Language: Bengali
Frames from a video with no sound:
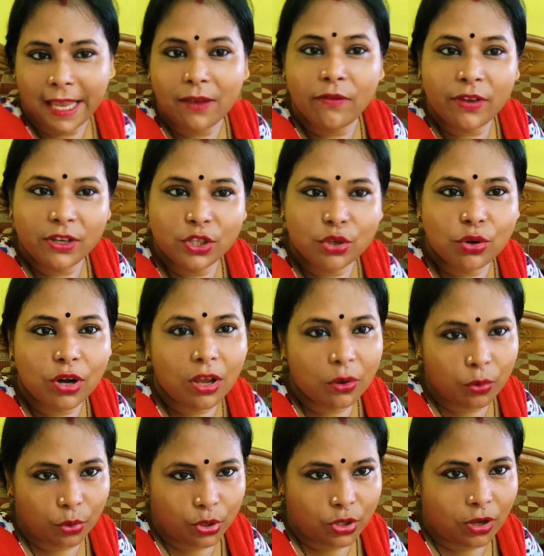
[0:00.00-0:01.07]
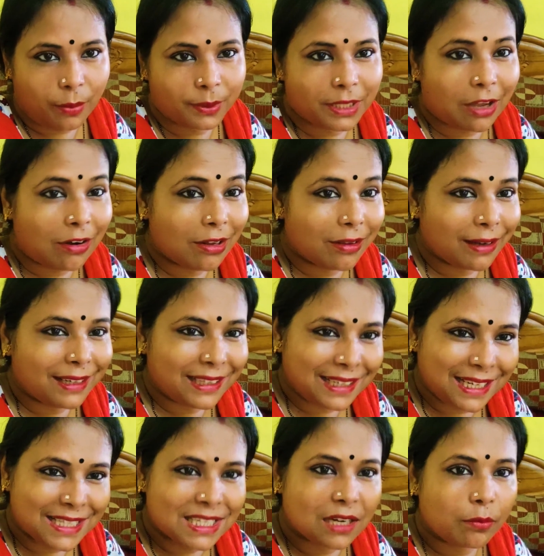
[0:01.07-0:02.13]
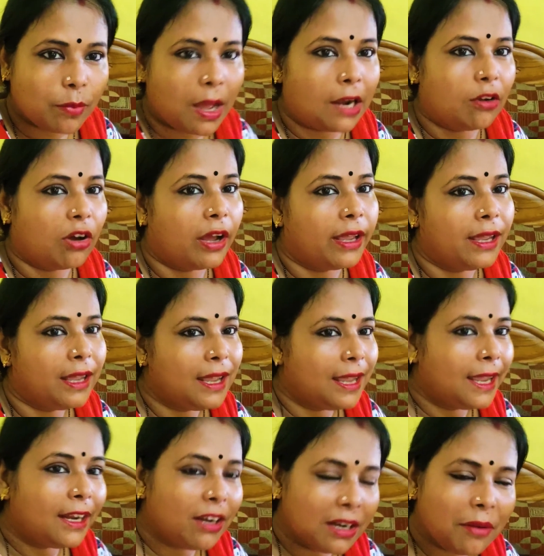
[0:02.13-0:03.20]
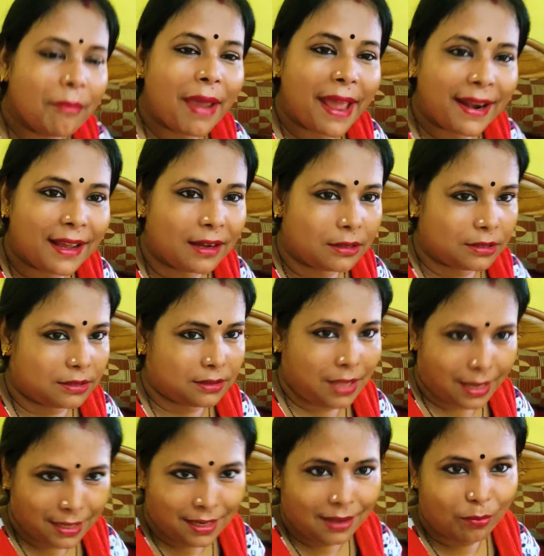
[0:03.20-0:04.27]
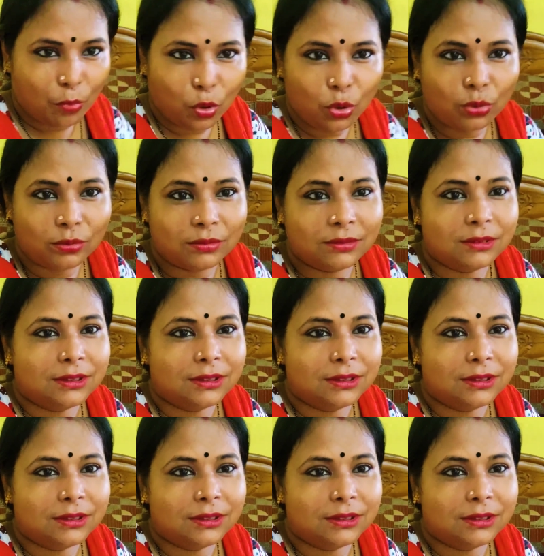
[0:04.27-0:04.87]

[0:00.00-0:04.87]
এই উইশগুলো করতে হবে তাহলে কি একটা রিলেশন ভালো হয় এটা একটা ম্যানার্স তাই না বলুন